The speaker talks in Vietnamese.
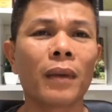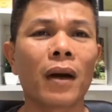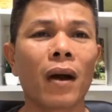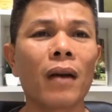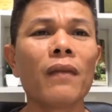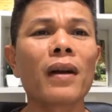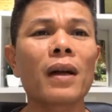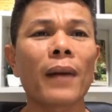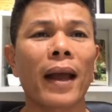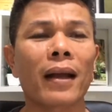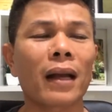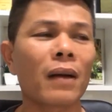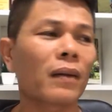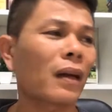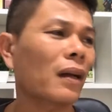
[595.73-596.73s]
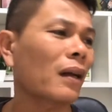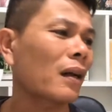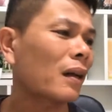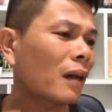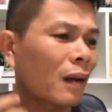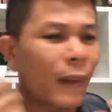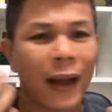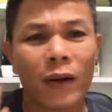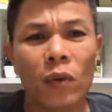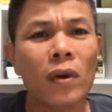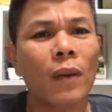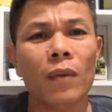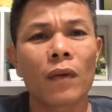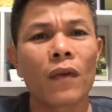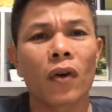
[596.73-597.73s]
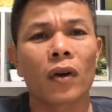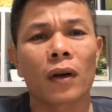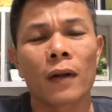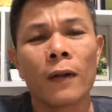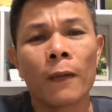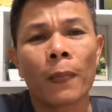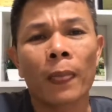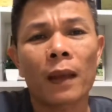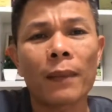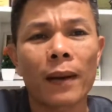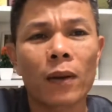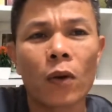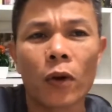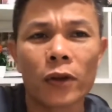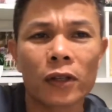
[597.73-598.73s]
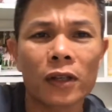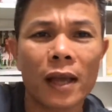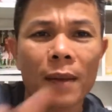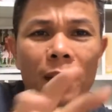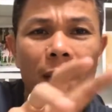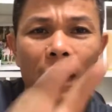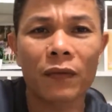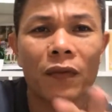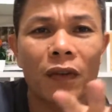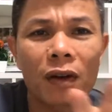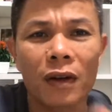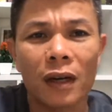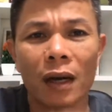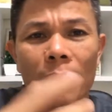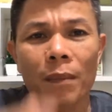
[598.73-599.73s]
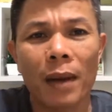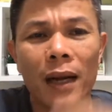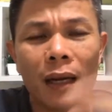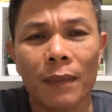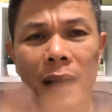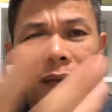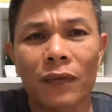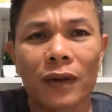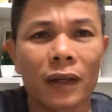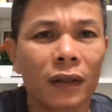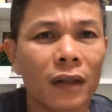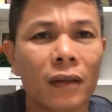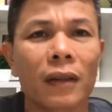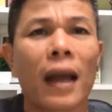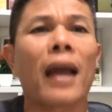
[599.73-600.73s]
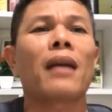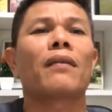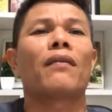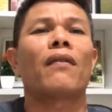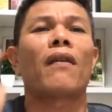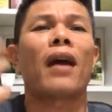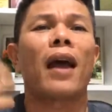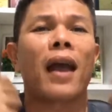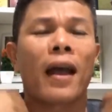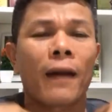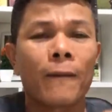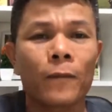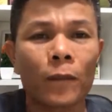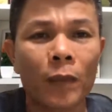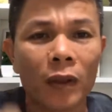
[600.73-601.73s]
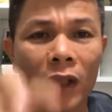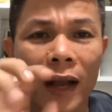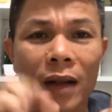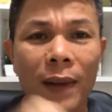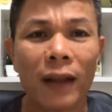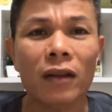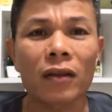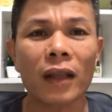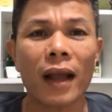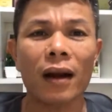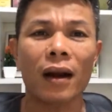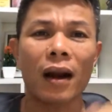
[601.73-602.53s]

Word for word: mà nói với các bạn các, các, các bạn cũng không có vô được các bạn ngồi xem các bạn vừa comment các bạn vừa tương tác và mình thấy các bạn tương